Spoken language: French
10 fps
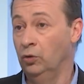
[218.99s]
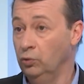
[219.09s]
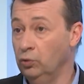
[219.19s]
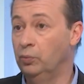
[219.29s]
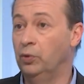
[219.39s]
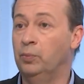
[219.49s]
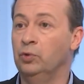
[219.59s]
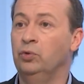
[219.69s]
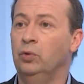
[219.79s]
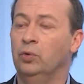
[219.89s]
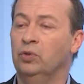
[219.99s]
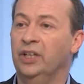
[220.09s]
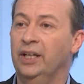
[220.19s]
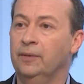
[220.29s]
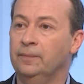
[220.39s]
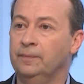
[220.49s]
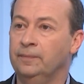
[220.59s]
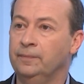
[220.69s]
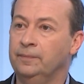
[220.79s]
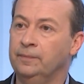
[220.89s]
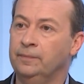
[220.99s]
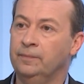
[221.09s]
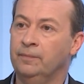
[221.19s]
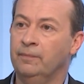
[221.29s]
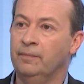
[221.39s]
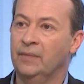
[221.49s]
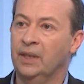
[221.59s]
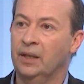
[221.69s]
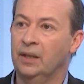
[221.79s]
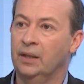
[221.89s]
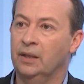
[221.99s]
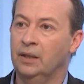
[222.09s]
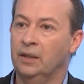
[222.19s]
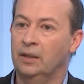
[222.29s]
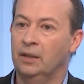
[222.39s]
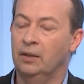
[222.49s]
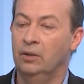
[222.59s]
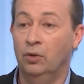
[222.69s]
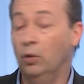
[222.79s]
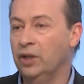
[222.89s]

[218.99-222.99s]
Nous, nous proposons. Vous ne croyez pas à l'attrait touristique autour d'un musée euh,